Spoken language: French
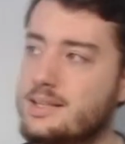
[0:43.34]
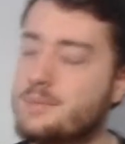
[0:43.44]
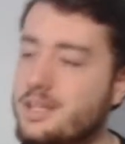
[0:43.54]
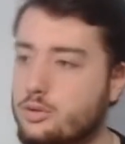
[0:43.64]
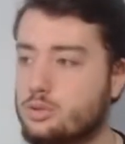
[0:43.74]
Un
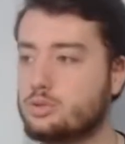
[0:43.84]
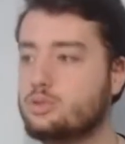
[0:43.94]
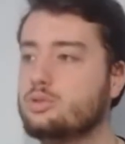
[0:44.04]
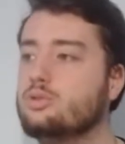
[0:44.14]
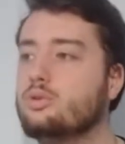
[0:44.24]
animé
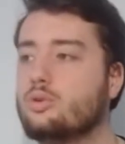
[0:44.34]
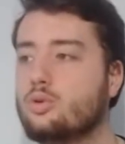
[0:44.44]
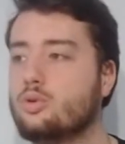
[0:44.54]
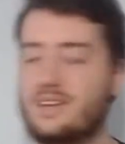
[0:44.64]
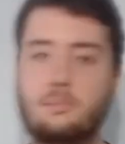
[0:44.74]
que je
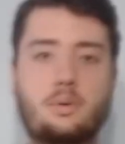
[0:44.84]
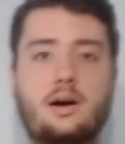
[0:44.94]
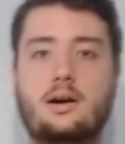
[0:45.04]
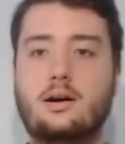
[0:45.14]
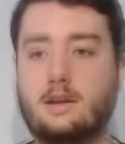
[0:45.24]
ne conseille
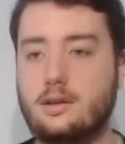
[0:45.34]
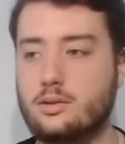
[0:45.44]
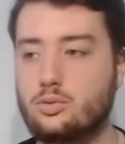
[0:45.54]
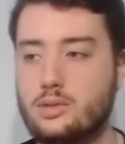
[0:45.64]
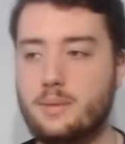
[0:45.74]
pas
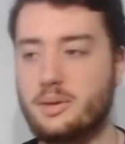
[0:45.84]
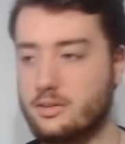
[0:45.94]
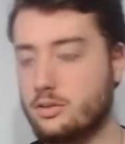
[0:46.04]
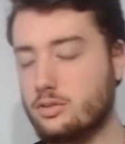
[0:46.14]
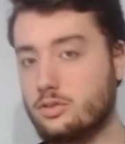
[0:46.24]
à toutes
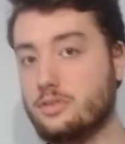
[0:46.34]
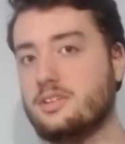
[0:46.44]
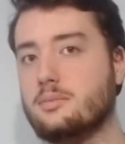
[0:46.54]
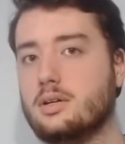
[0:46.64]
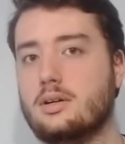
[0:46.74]
les personnes
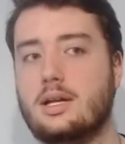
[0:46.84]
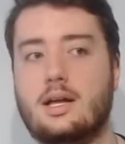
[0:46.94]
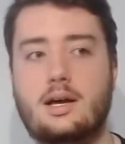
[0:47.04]
sensibles.